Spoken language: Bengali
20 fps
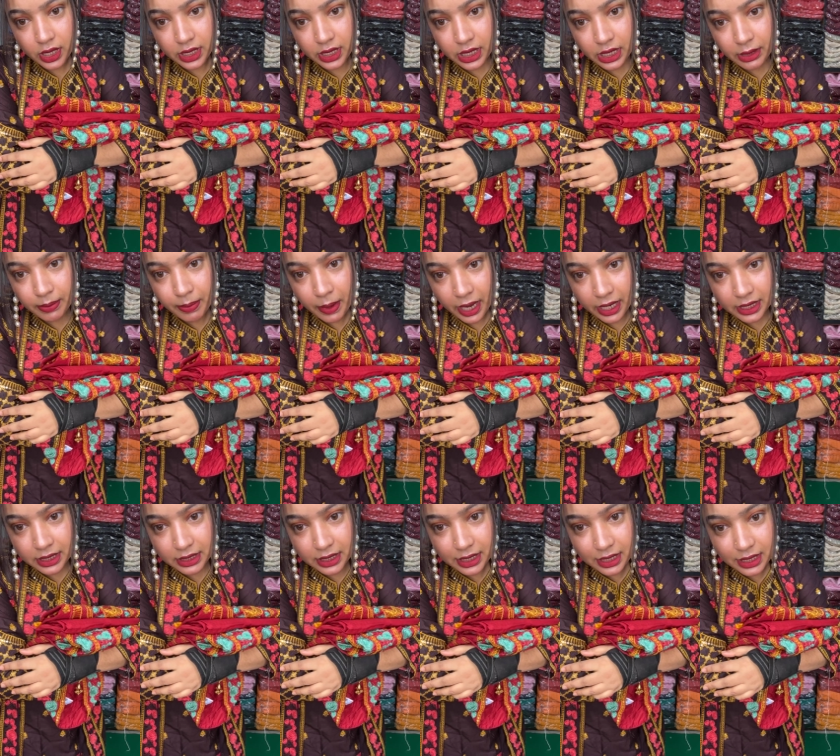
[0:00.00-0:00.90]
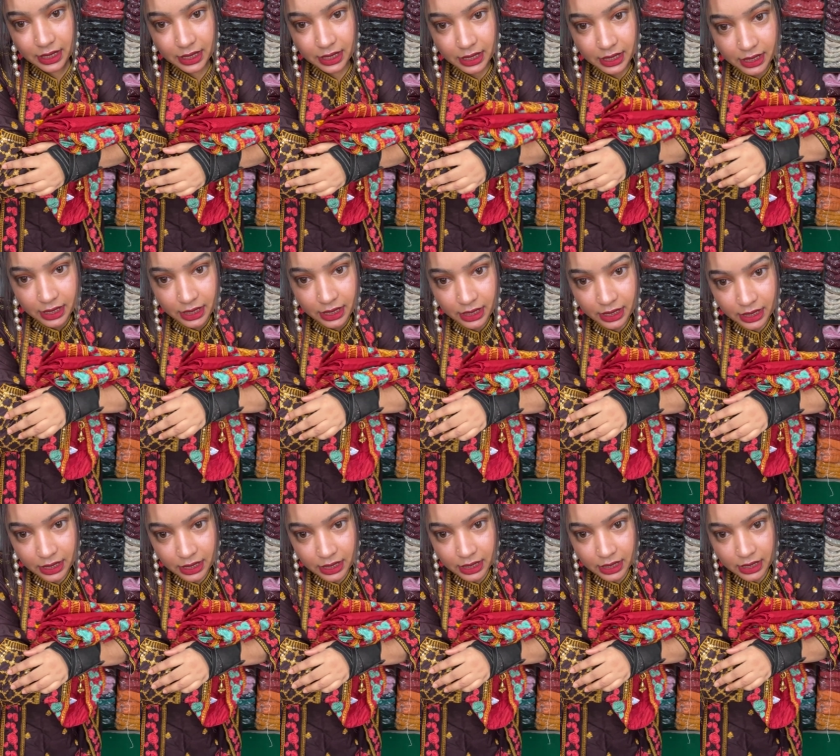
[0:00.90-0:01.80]
করে কি বাড়িতে
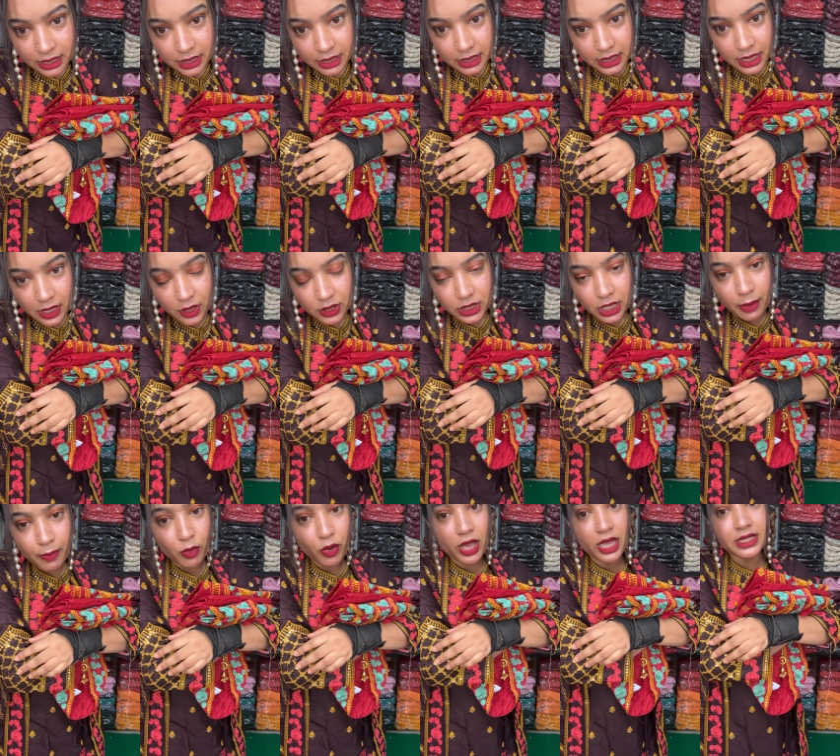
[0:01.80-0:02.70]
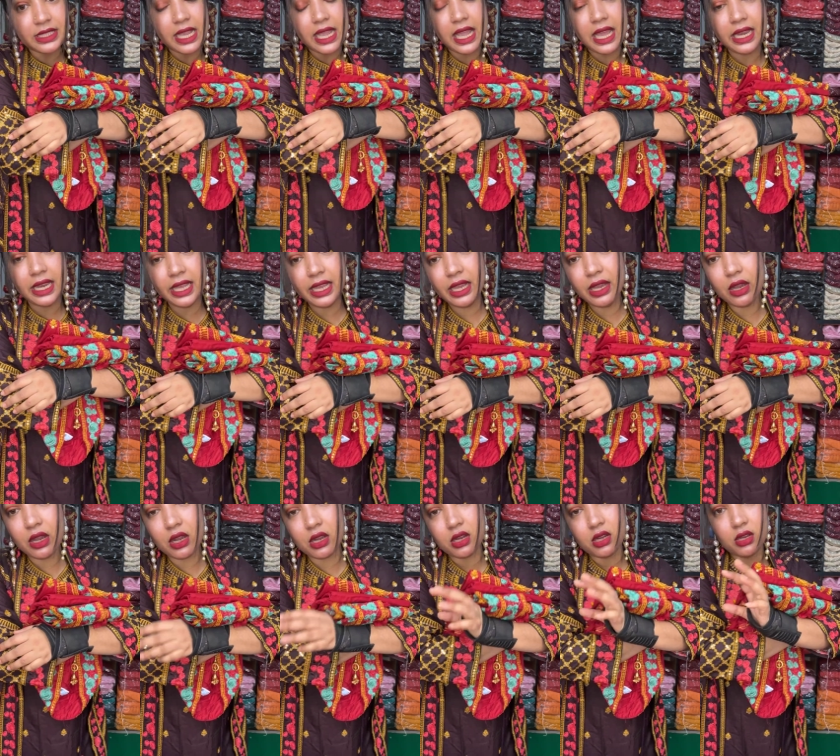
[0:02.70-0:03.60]
দেওয়া যায় হ্যাঁ যেখানে
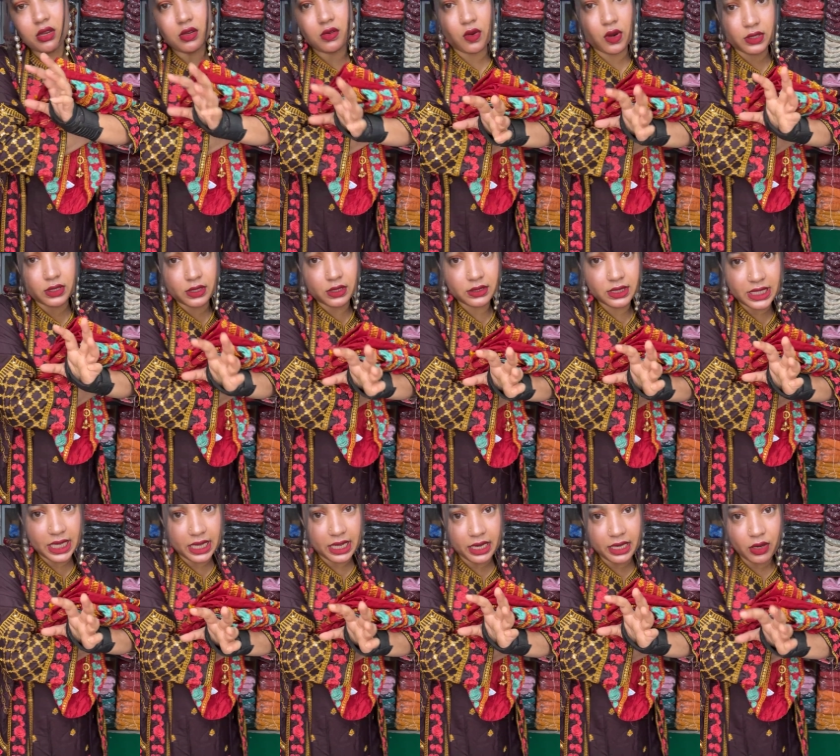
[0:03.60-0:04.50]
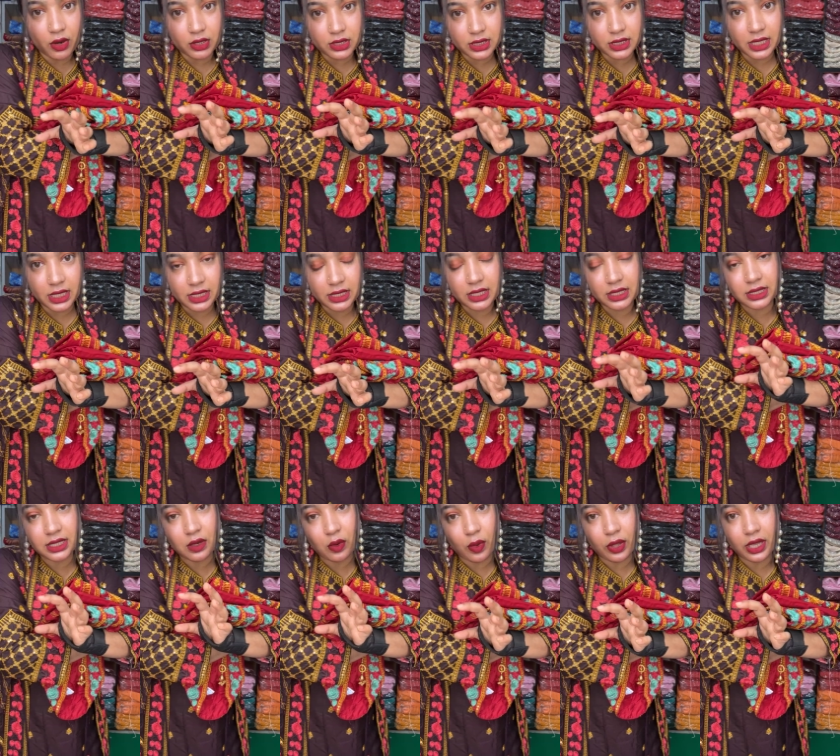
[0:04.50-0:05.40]
যেখানে অর্ডারটা
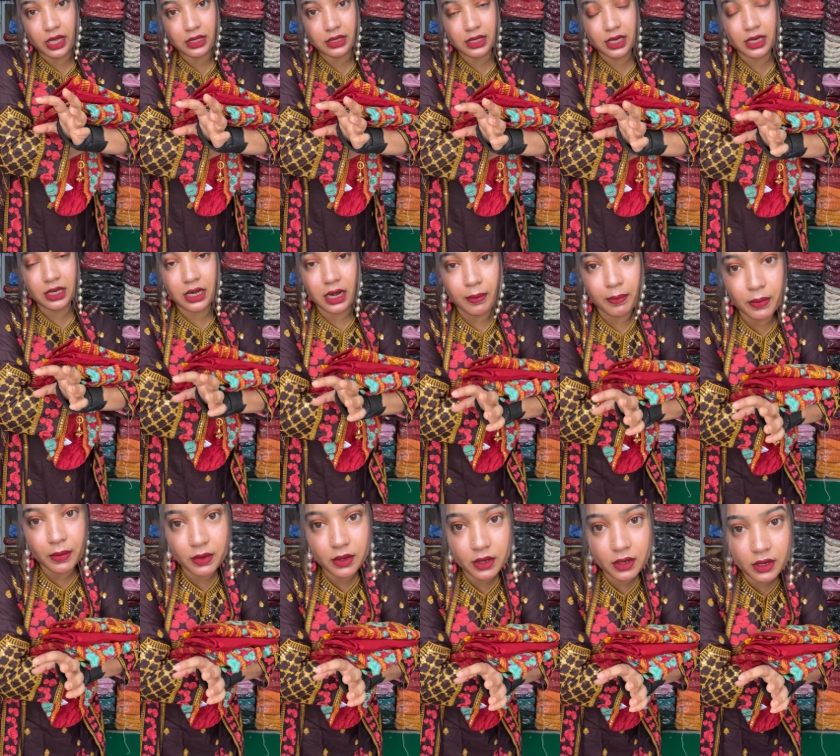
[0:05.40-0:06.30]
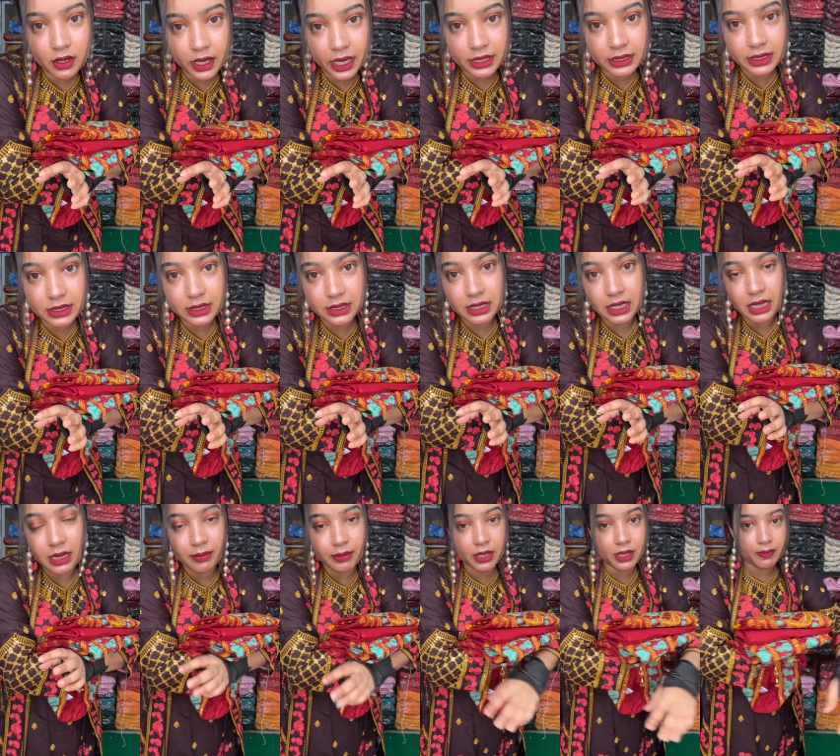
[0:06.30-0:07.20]
নিতে চান ওইখানকার নাম অ্যাড্রেস
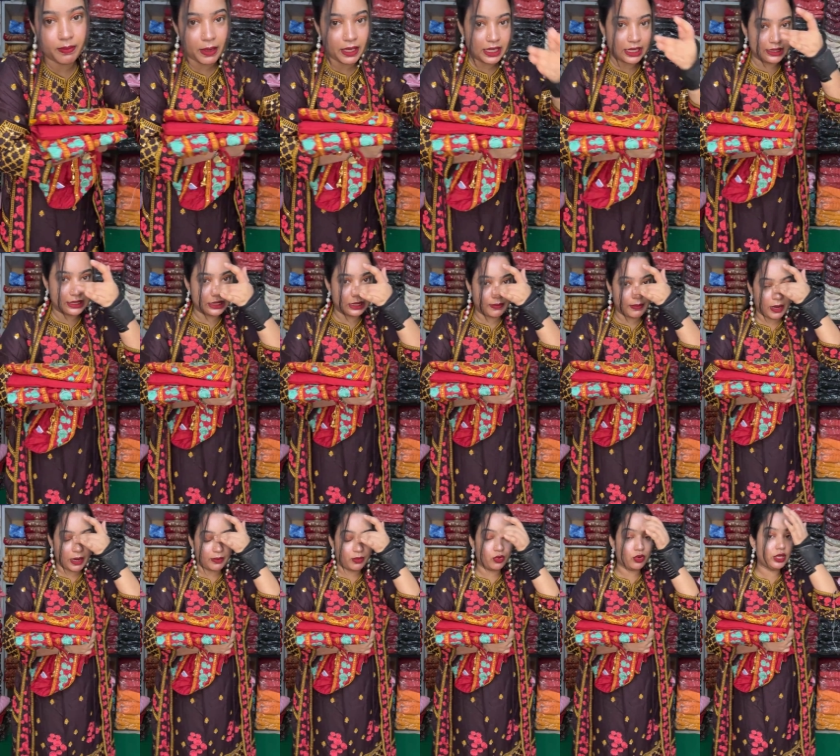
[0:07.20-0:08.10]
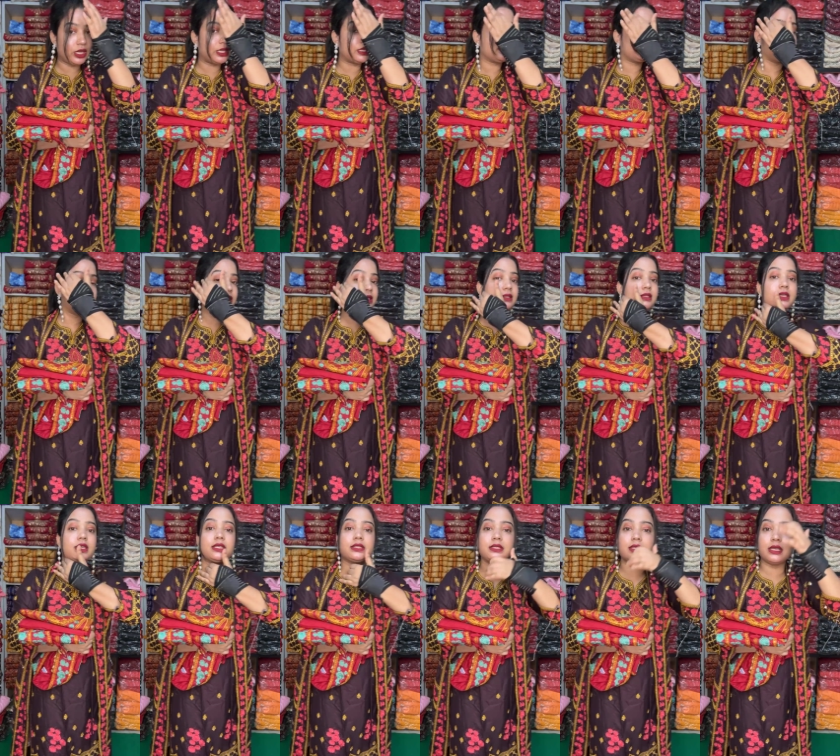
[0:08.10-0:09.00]
দিলে আমরা পাঠিয়ে দিতে পারবো ওই অ্যাড্রেসটা
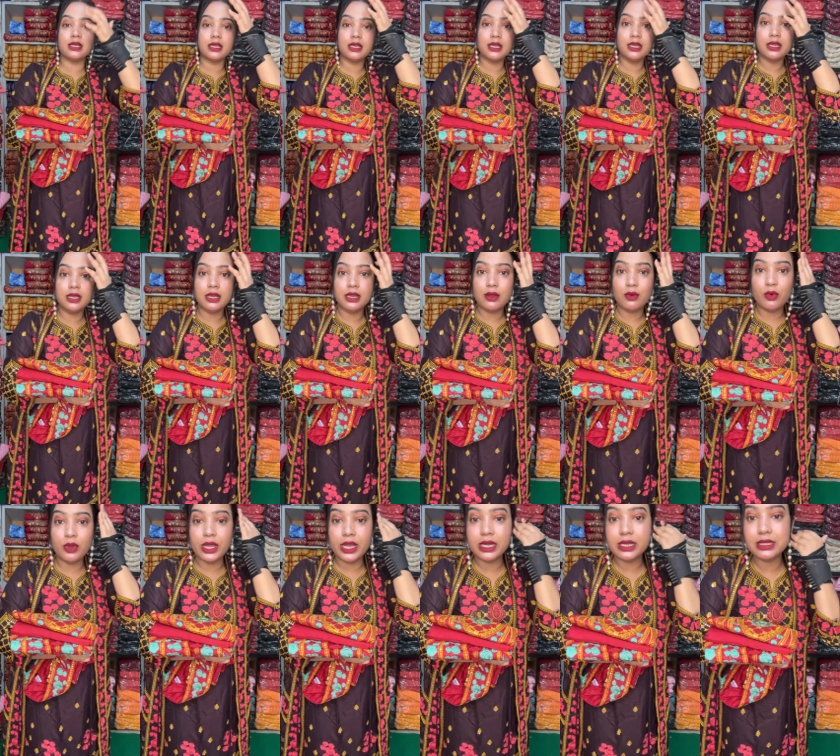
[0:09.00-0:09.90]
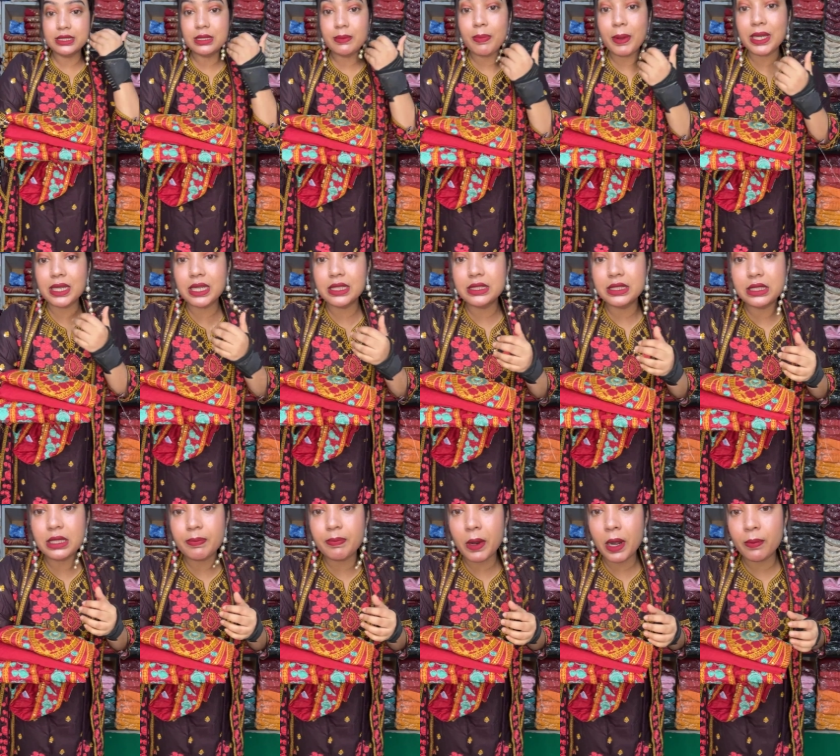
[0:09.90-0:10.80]
ঠিক আছে ওই অ্যাড্রেসে পাঠিয়ে
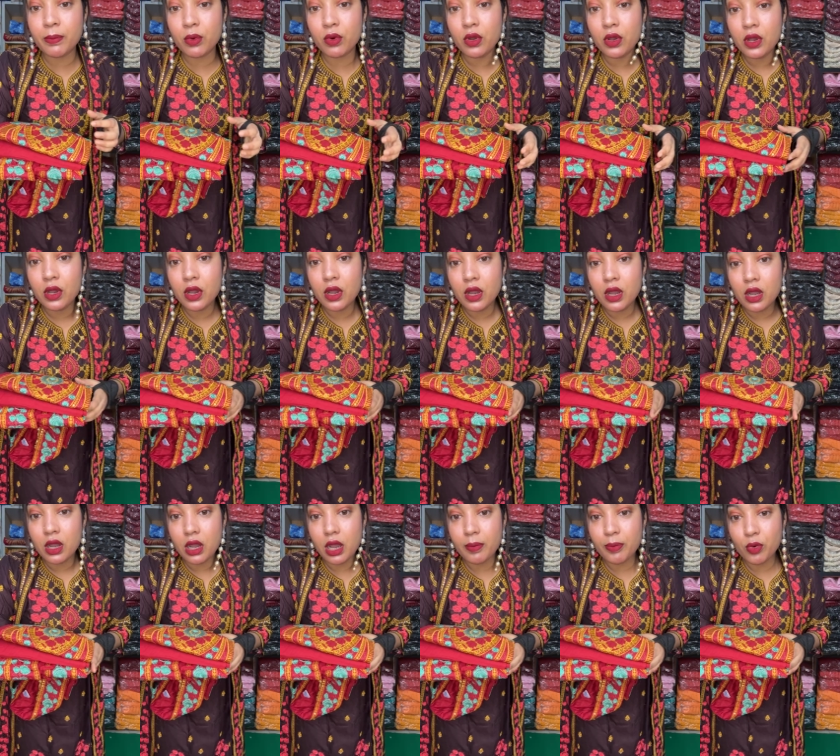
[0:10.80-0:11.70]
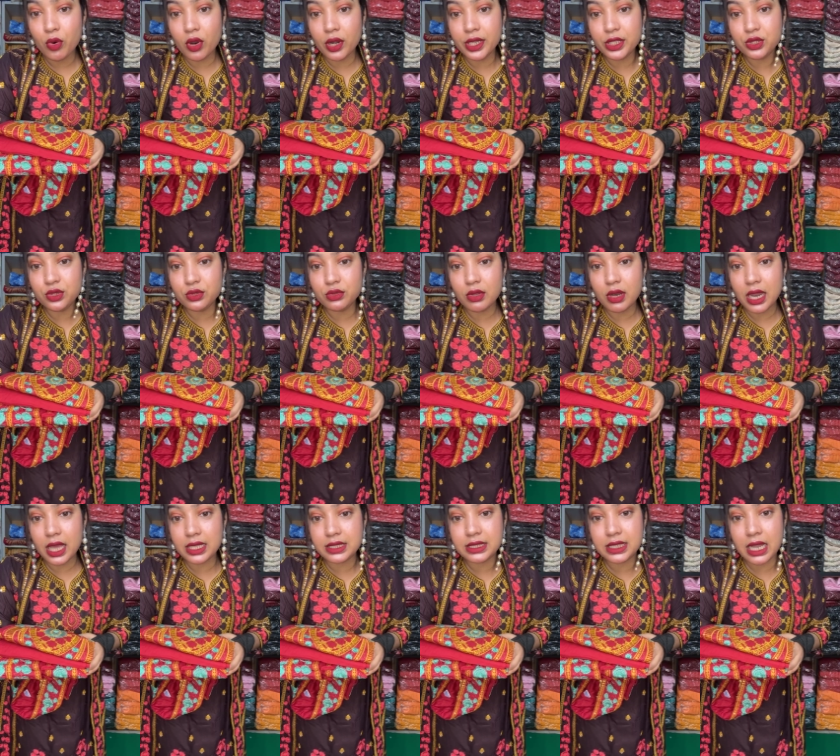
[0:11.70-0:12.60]
দিতে পারবো আপু অনেক সুন্দর
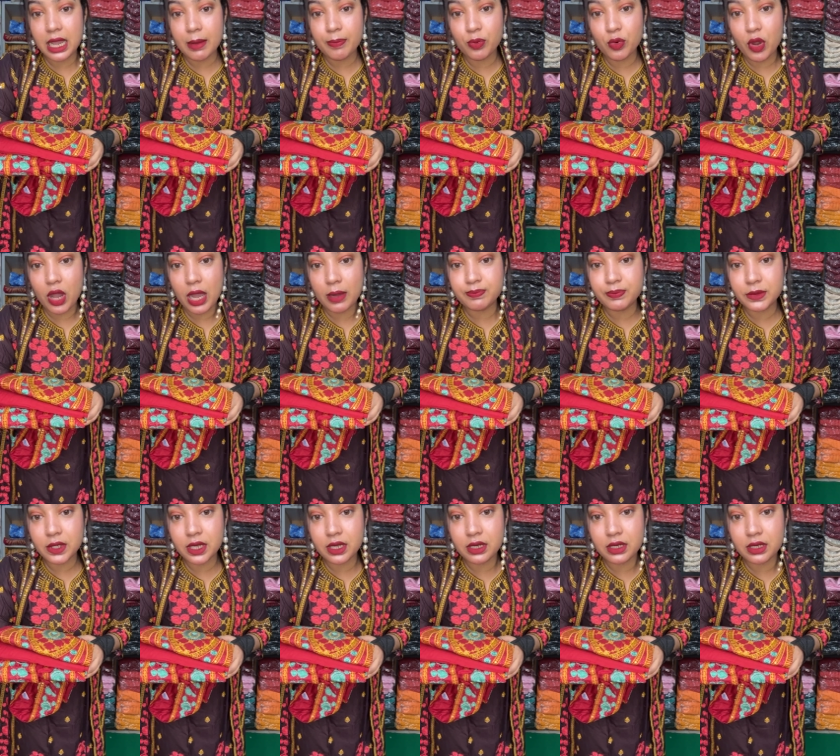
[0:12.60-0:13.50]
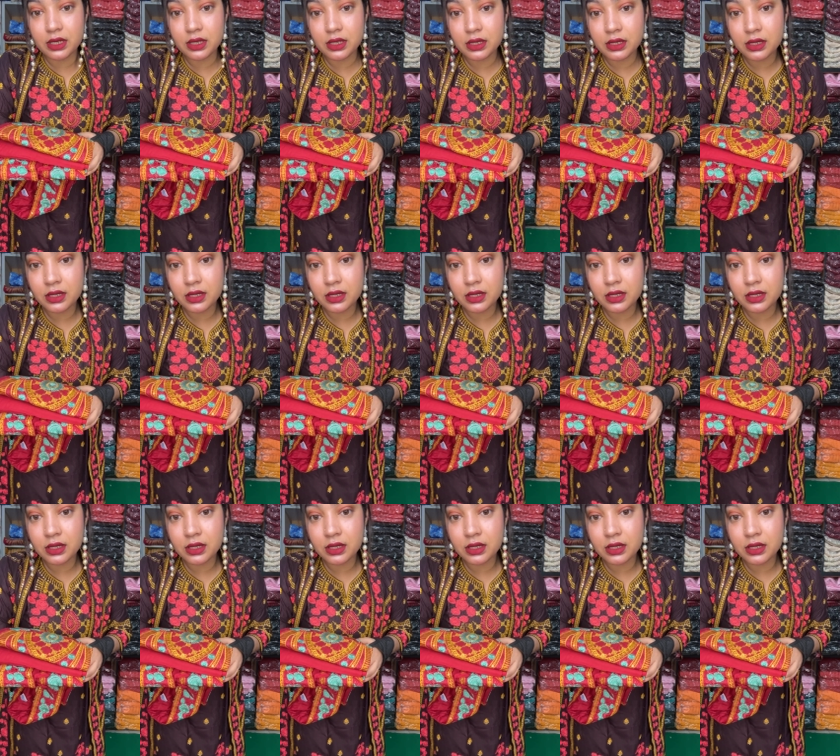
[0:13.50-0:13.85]
লাগছে আপু আপনার